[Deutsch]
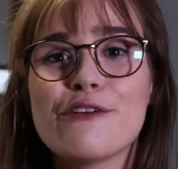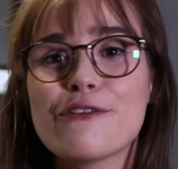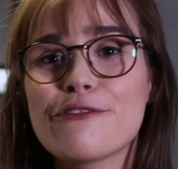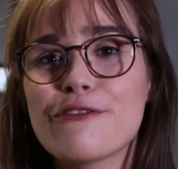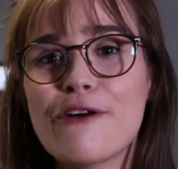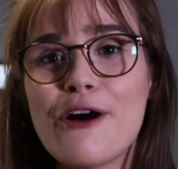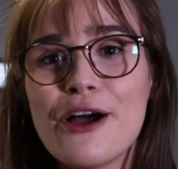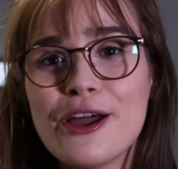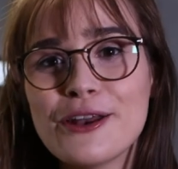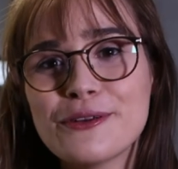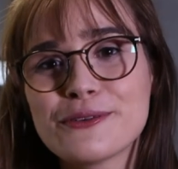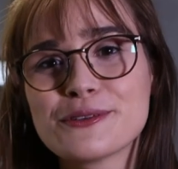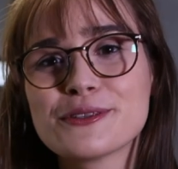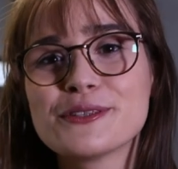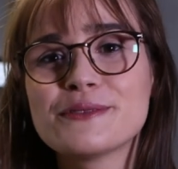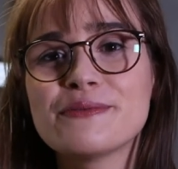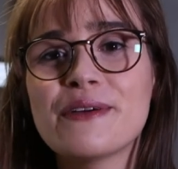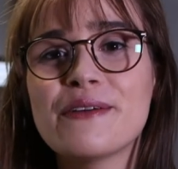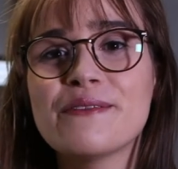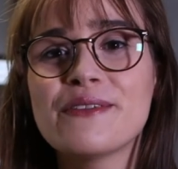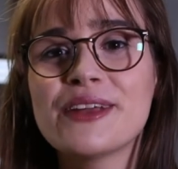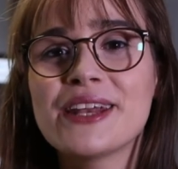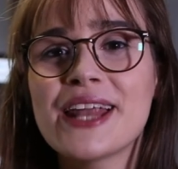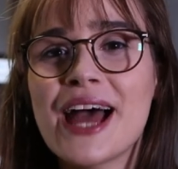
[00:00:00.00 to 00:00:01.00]
Wir freuen
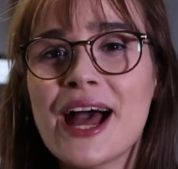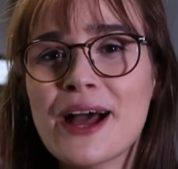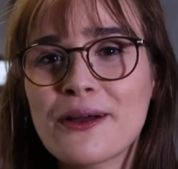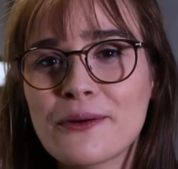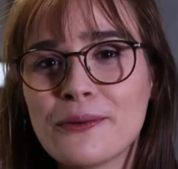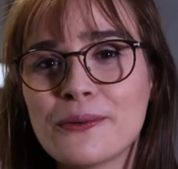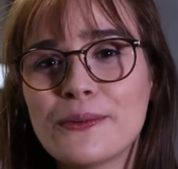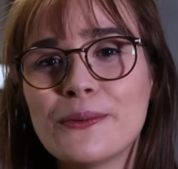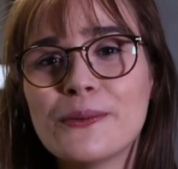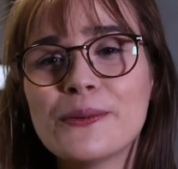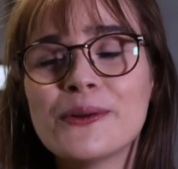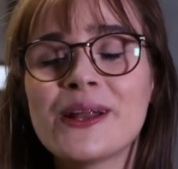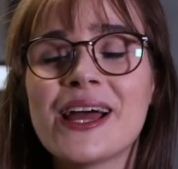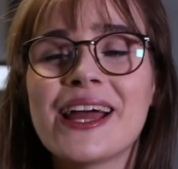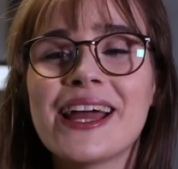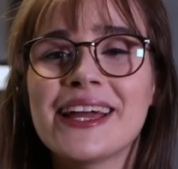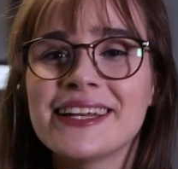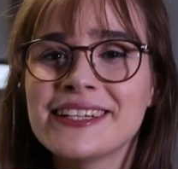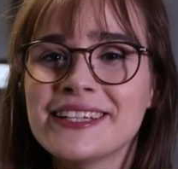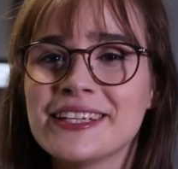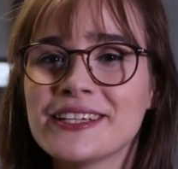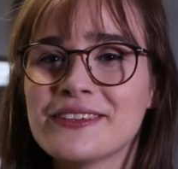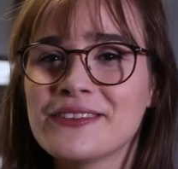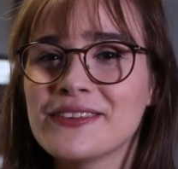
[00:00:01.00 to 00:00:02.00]
uns, wenn wir nach
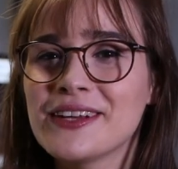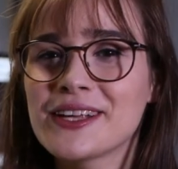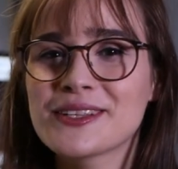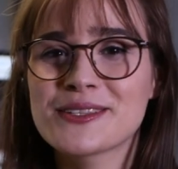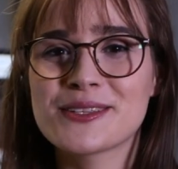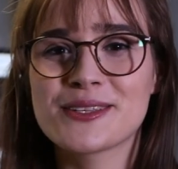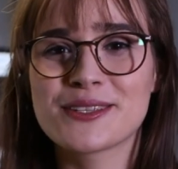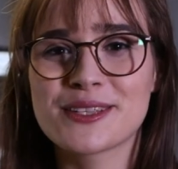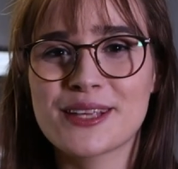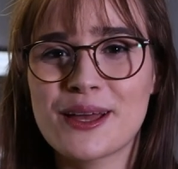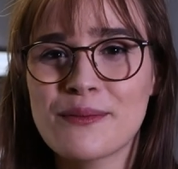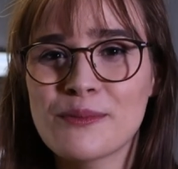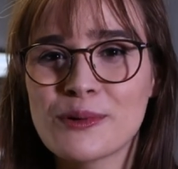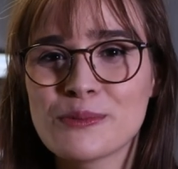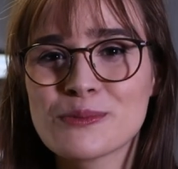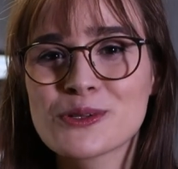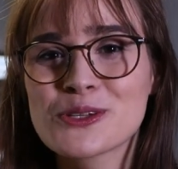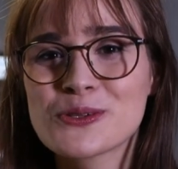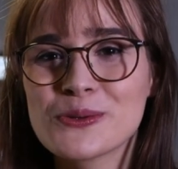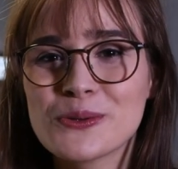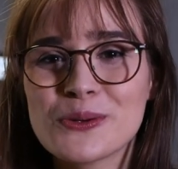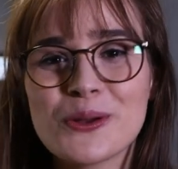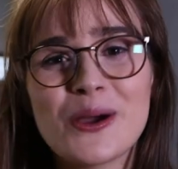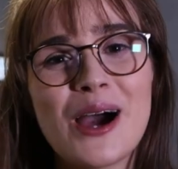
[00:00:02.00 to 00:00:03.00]
Corona endlich wieder zusammen
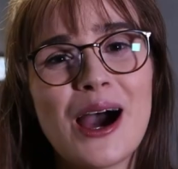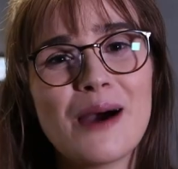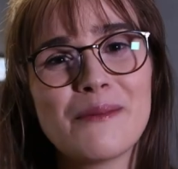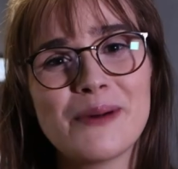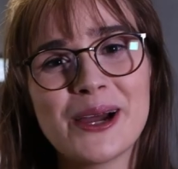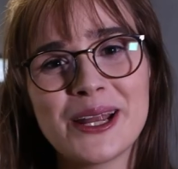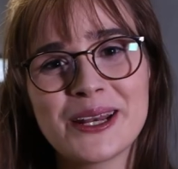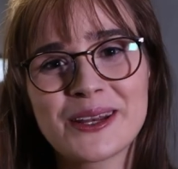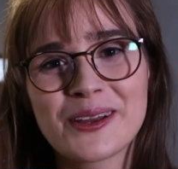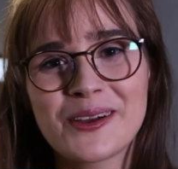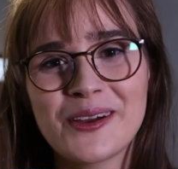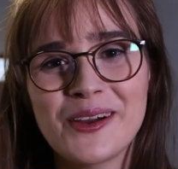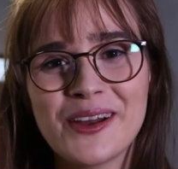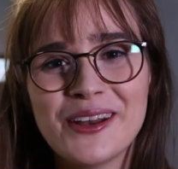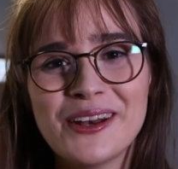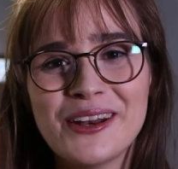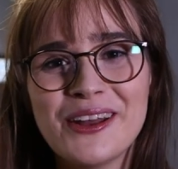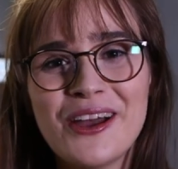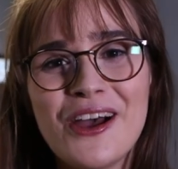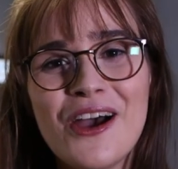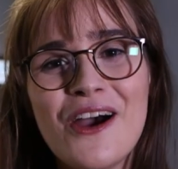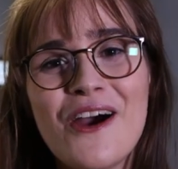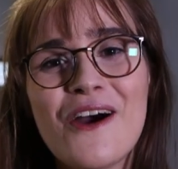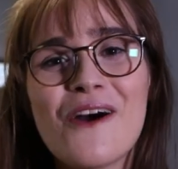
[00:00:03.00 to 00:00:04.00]
im Studio arbeiten
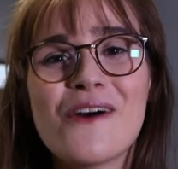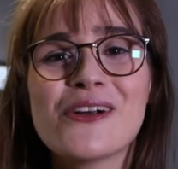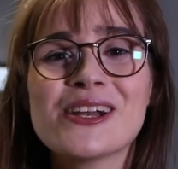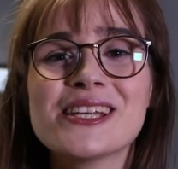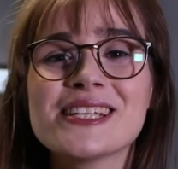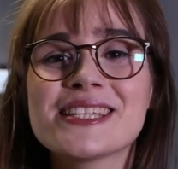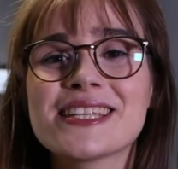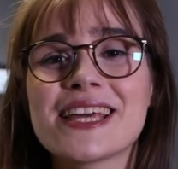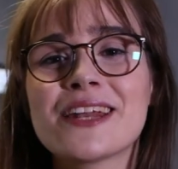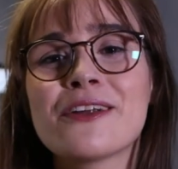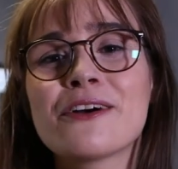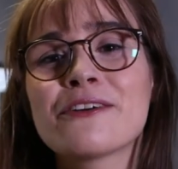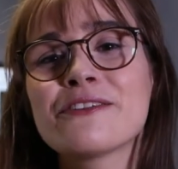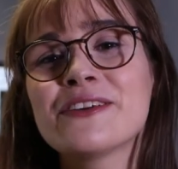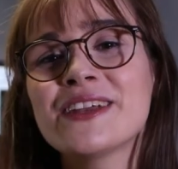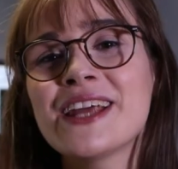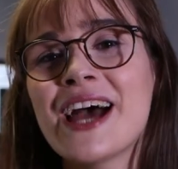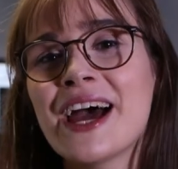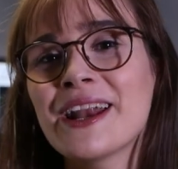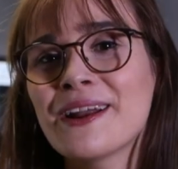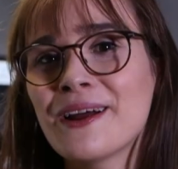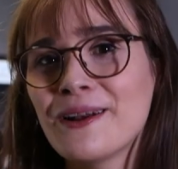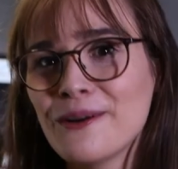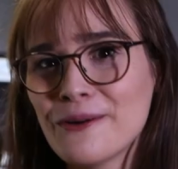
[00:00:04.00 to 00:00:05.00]
können und es dann auch
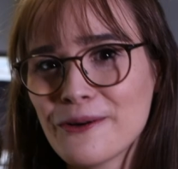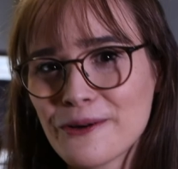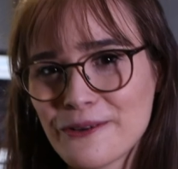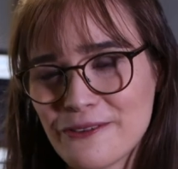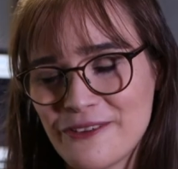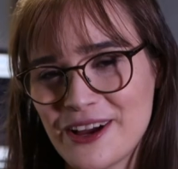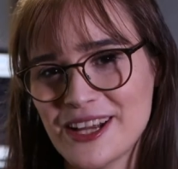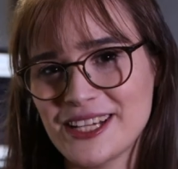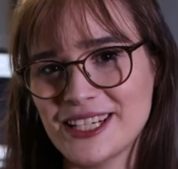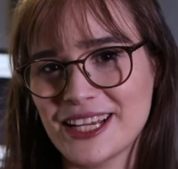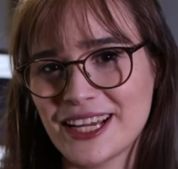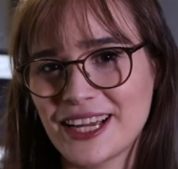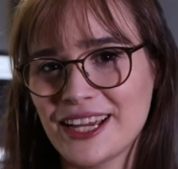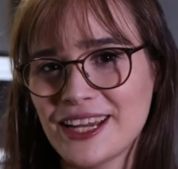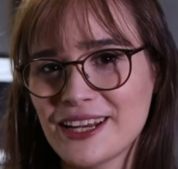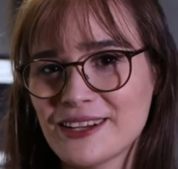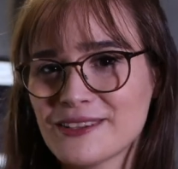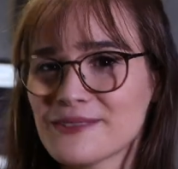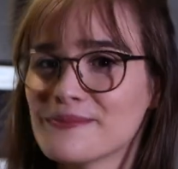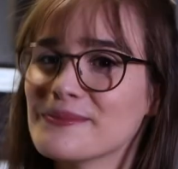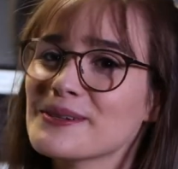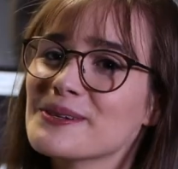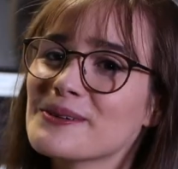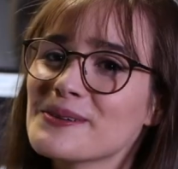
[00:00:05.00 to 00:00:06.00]
wieder analog
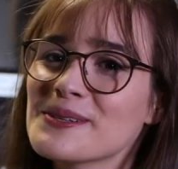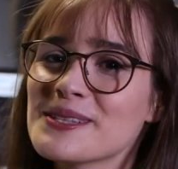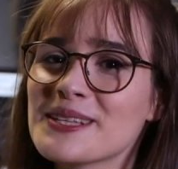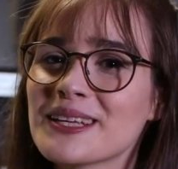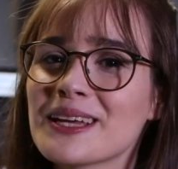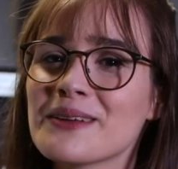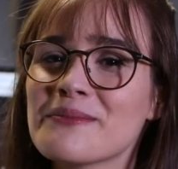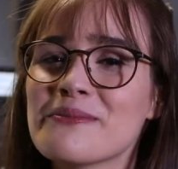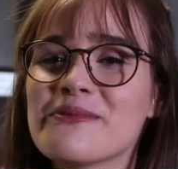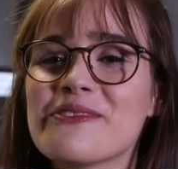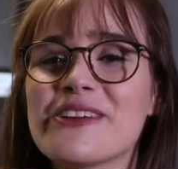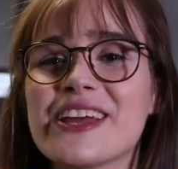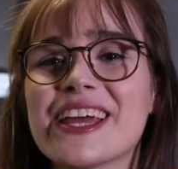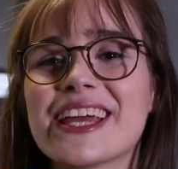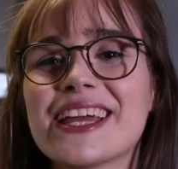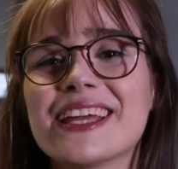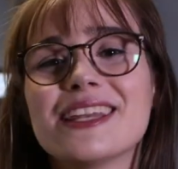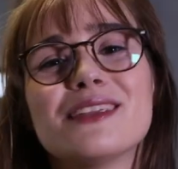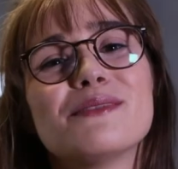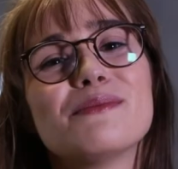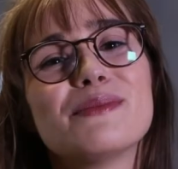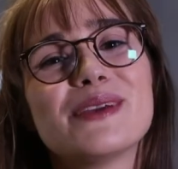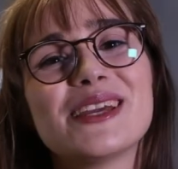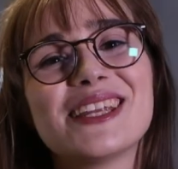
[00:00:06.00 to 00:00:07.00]
weitergeht mit unserem
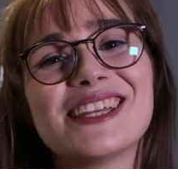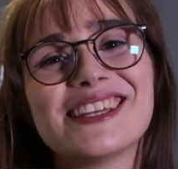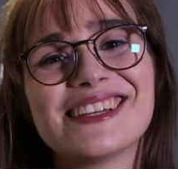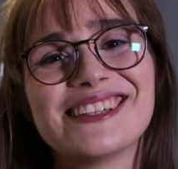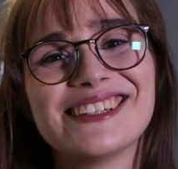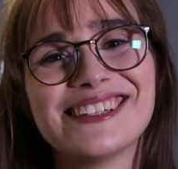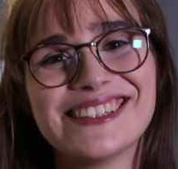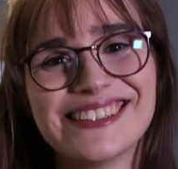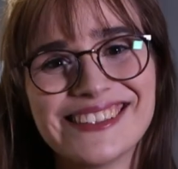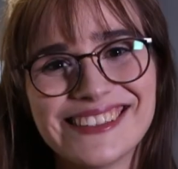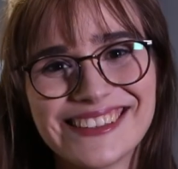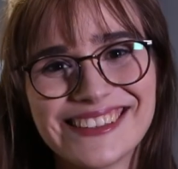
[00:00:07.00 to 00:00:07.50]
Weg in die Medien.